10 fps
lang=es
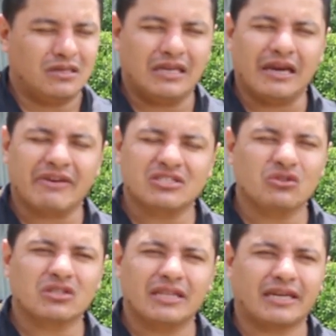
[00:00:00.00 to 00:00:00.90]
Y a veces
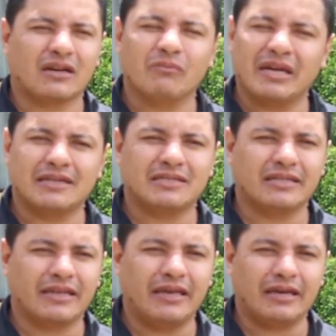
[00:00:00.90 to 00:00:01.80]
uno tiene que comer el
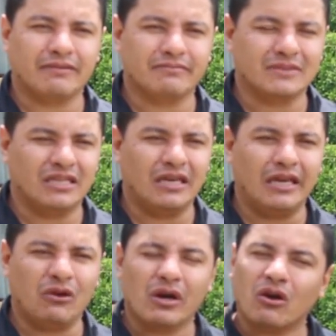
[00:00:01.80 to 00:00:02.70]
siguiente día.
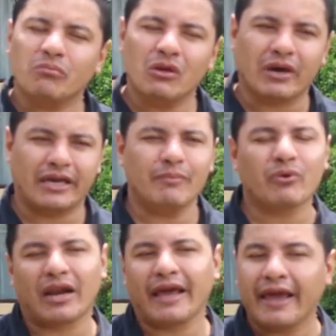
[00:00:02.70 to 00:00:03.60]
Y yo he comido aquí
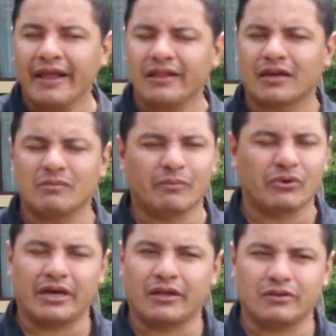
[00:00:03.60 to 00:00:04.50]
por la gente que me ha
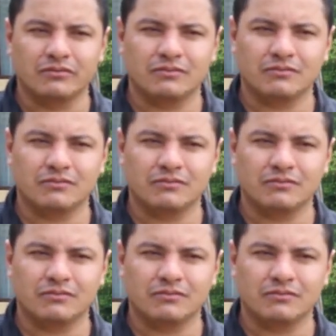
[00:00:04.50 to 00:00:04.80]
apoyado